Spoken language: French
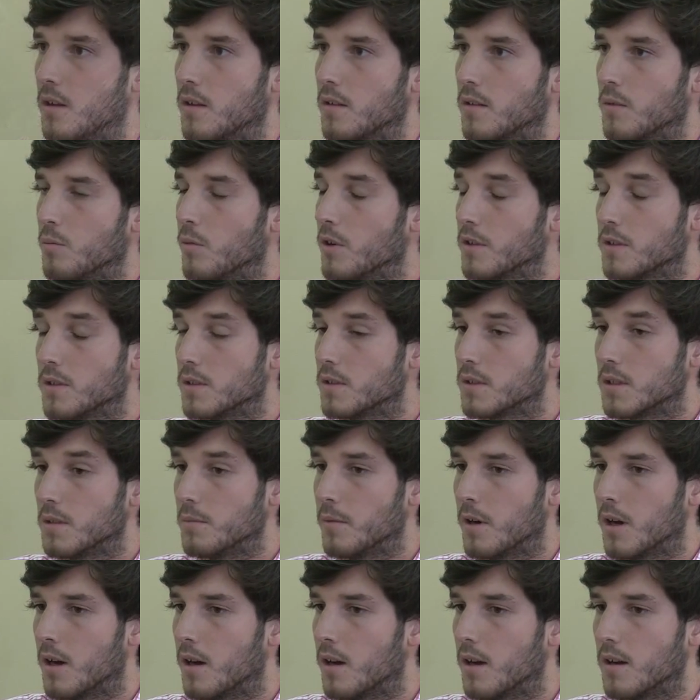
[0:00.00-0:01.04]
C'est Moi, c'est ce qui
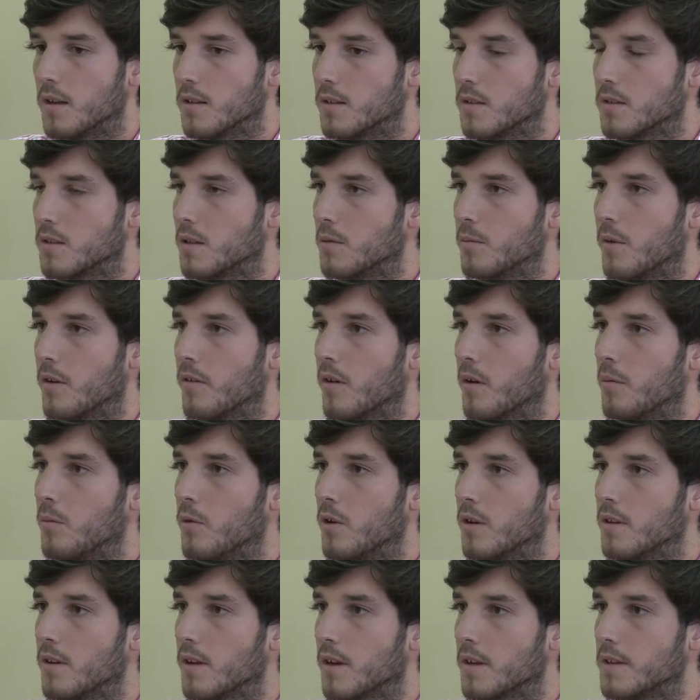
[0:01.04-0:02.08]
m'a
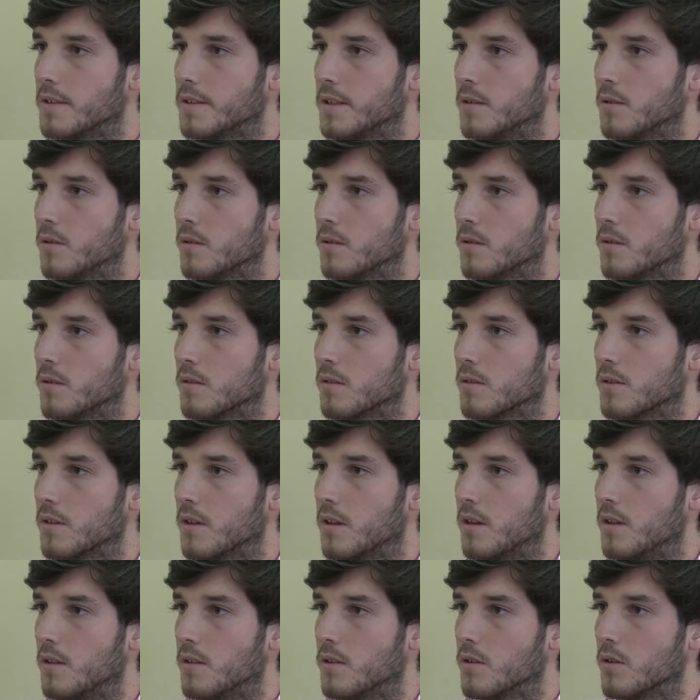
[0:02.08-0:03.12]
vraiment intéressé dans,
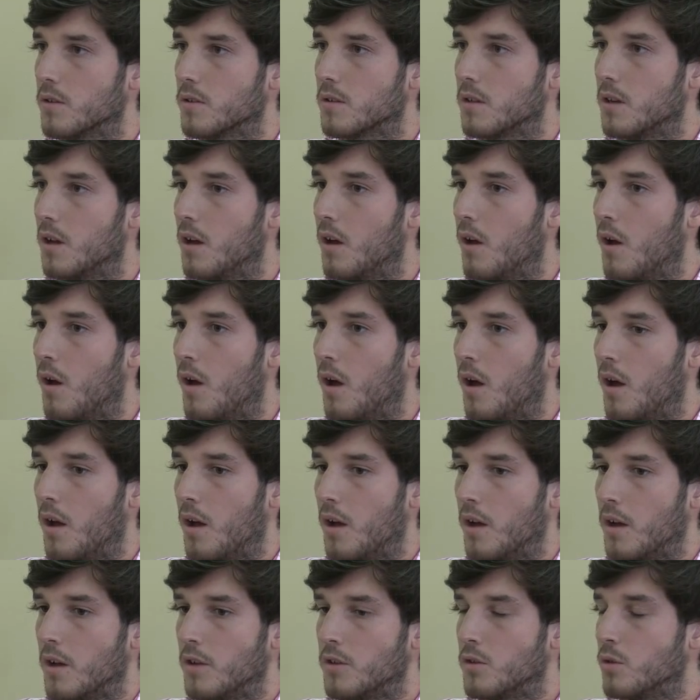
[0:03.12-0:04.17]
cette licence.
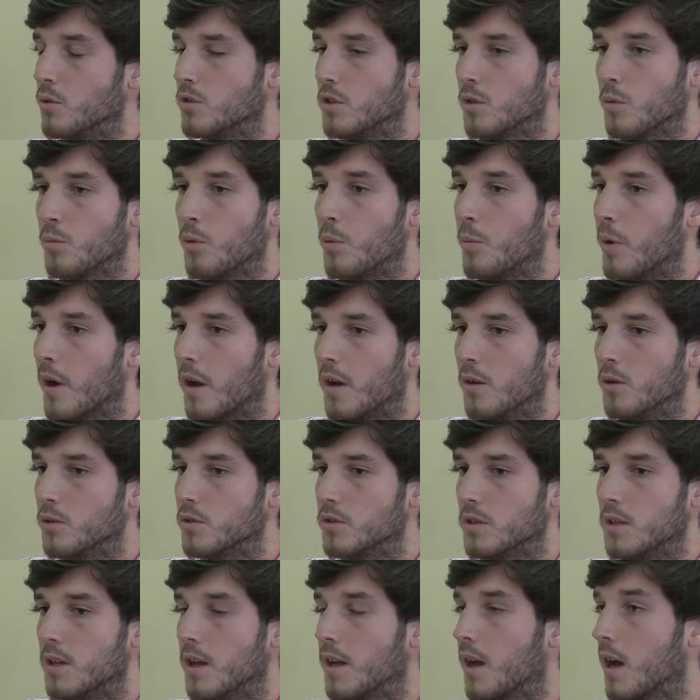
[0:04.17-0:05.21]
C'est aussi, on peut parler
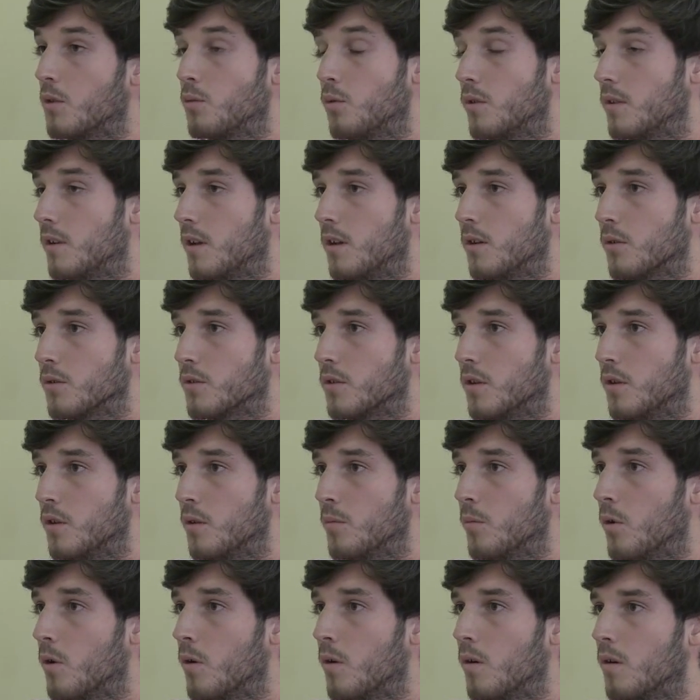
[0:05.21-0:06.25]
aussi de la gratuité de
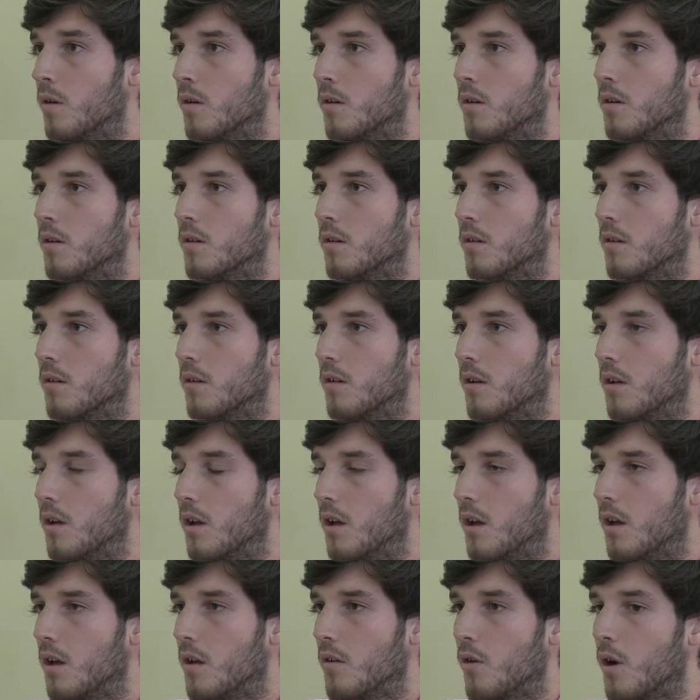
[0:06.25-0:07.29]
l'enseignement euh,
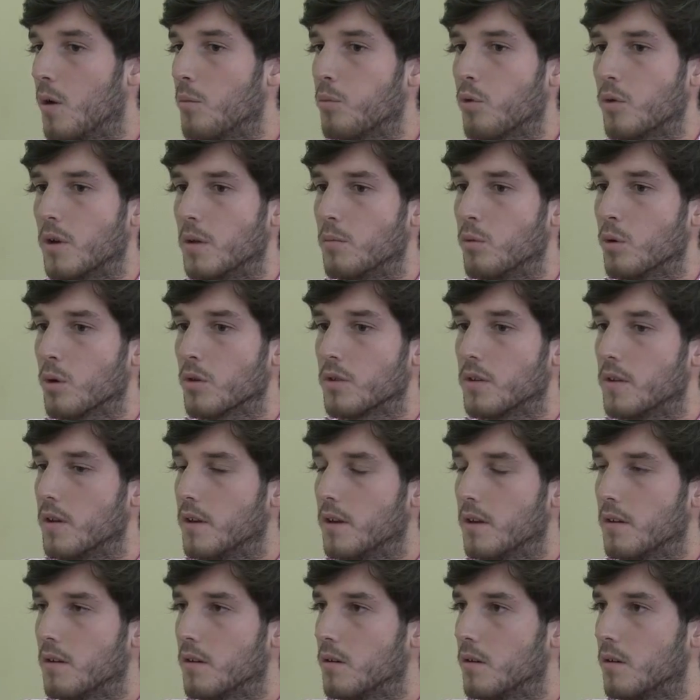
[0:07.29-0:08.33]
voilà, pour les boursiers
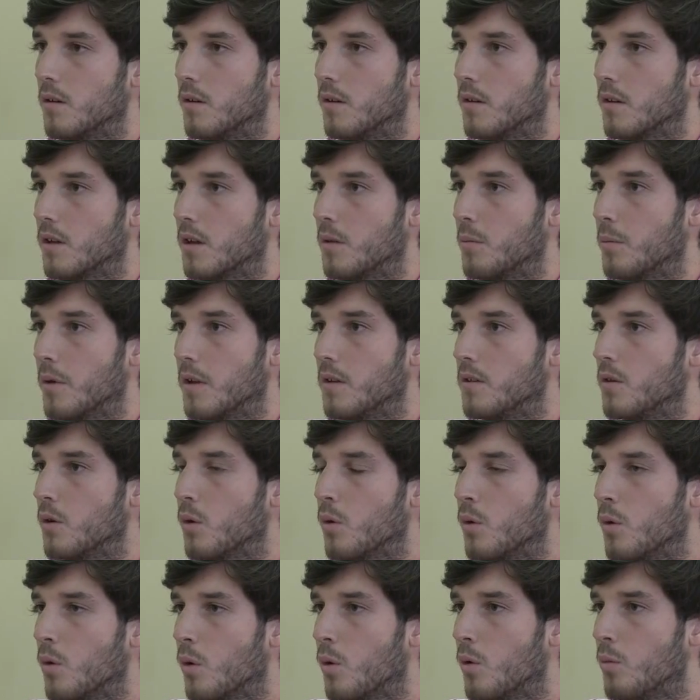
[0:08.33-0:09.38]
euh, qui payent
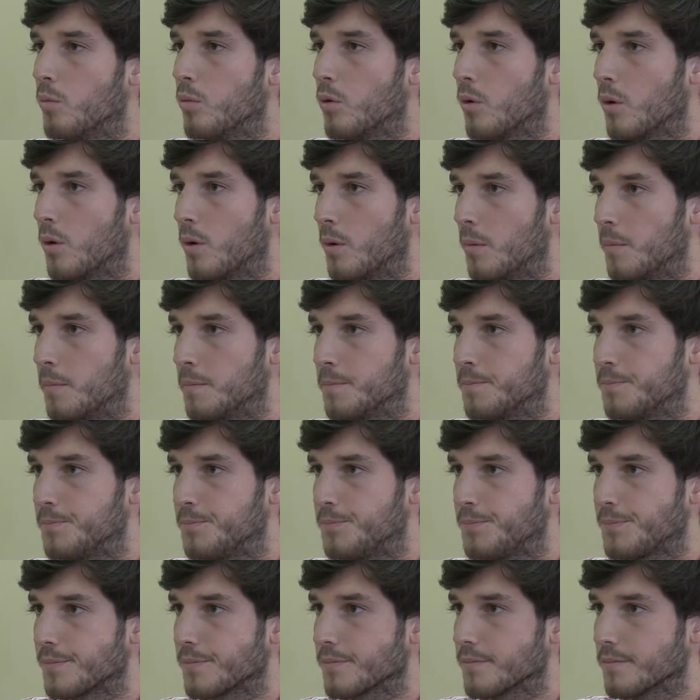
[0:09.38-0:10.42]
0 euros pour, euh,
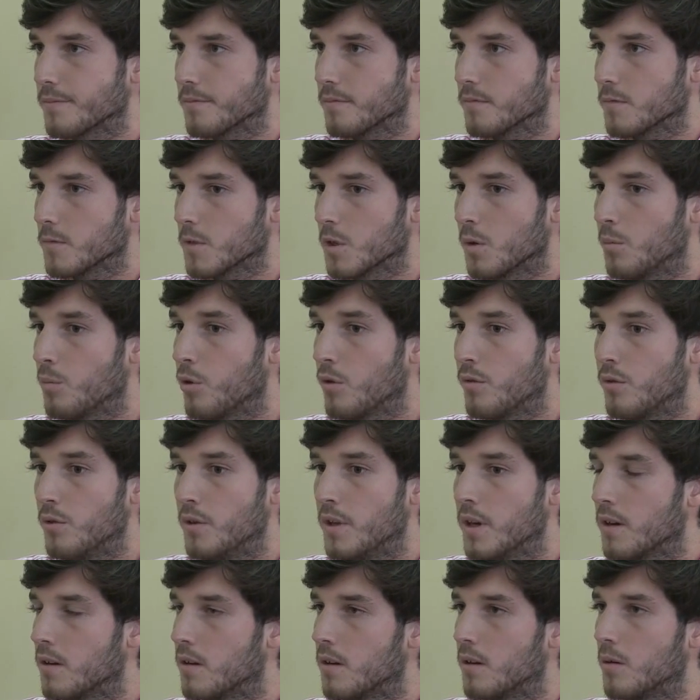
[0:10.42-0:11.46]
pour
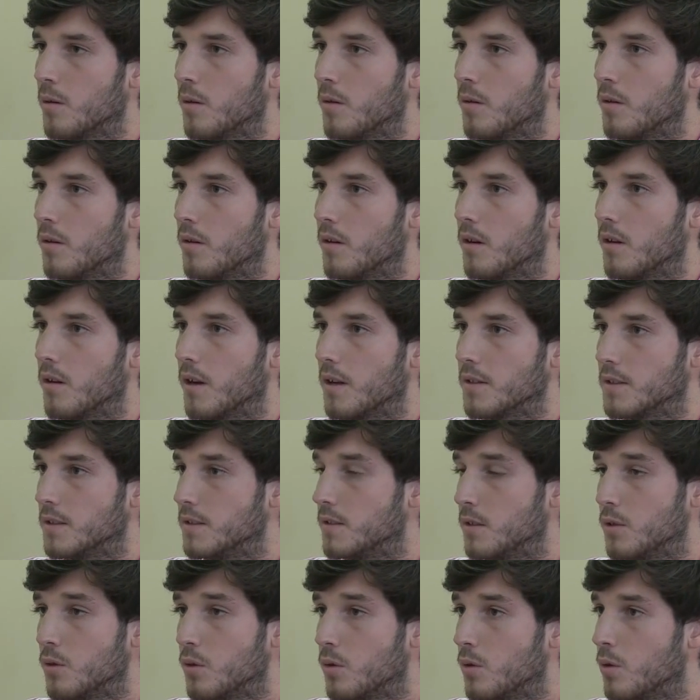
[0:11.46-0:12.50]
venir
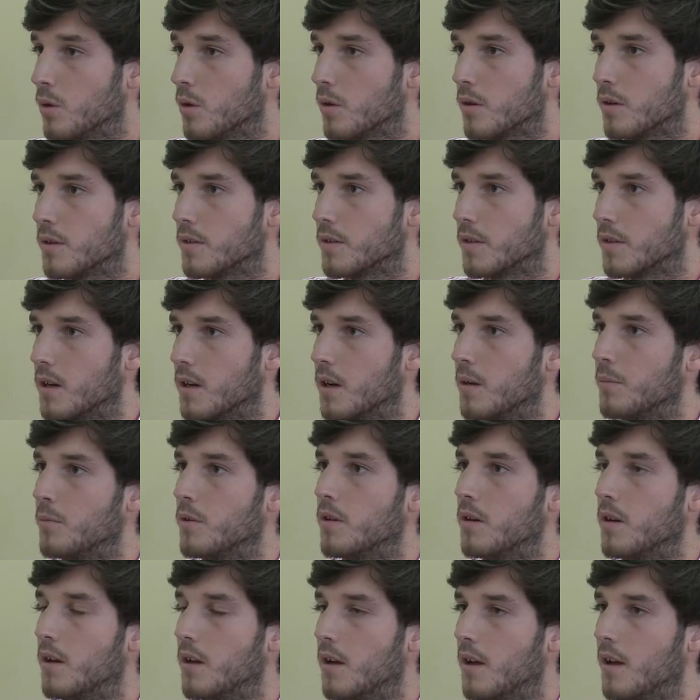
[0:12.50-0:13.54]
assister aux cours. quand
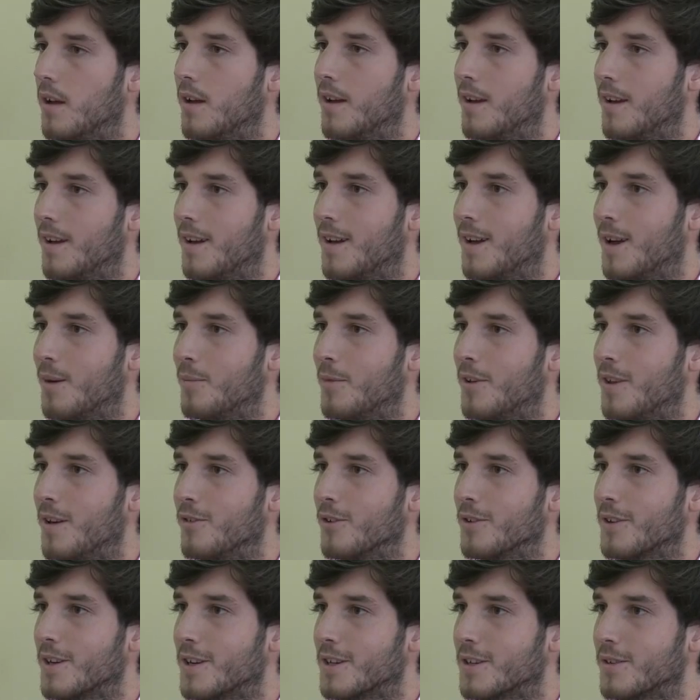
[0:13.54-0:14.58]
même un bon
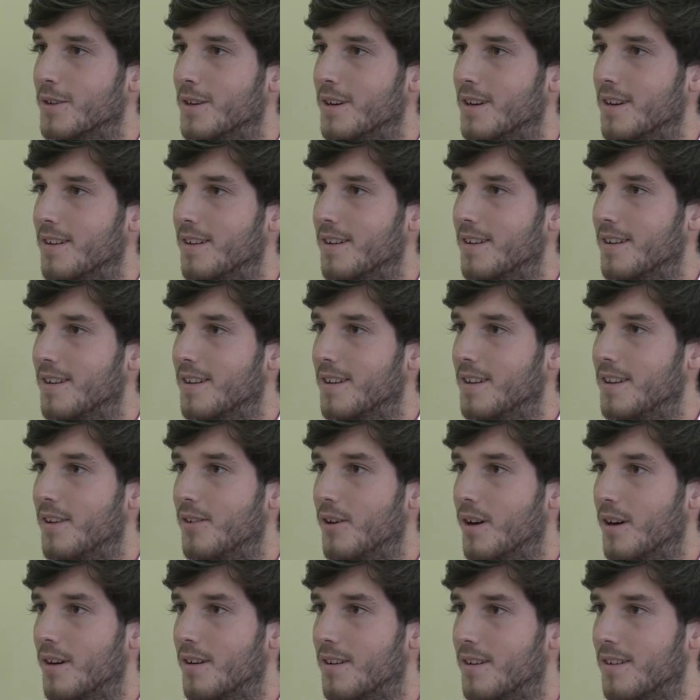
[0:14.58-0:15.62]
avantage et
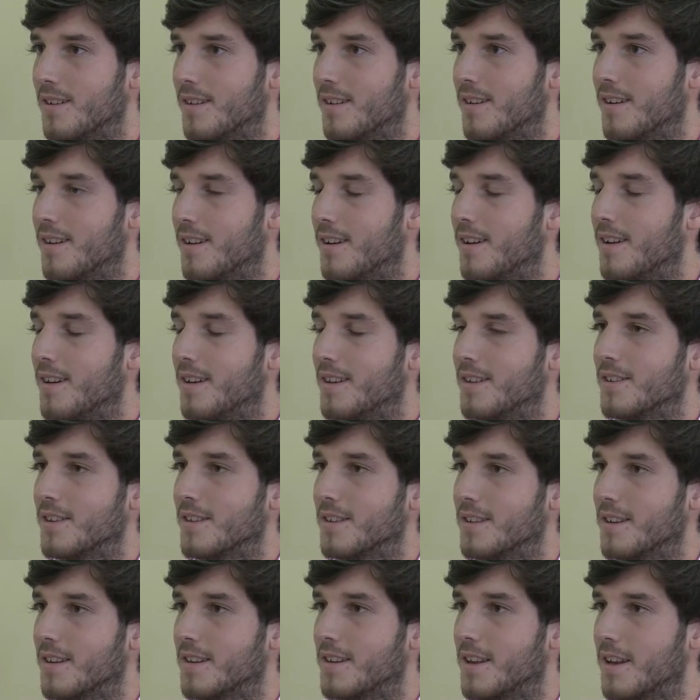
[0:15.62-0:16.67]
d'avoir
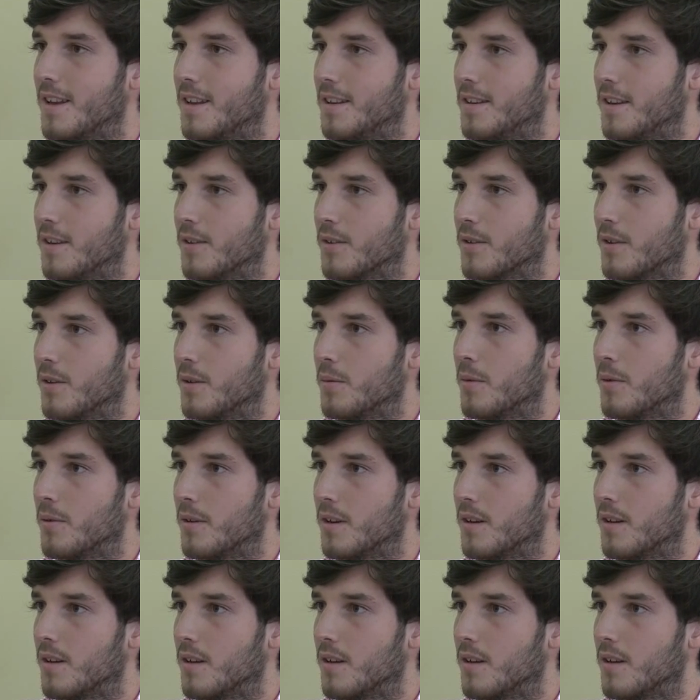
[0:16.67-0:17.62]
cette qualité d'enseignement.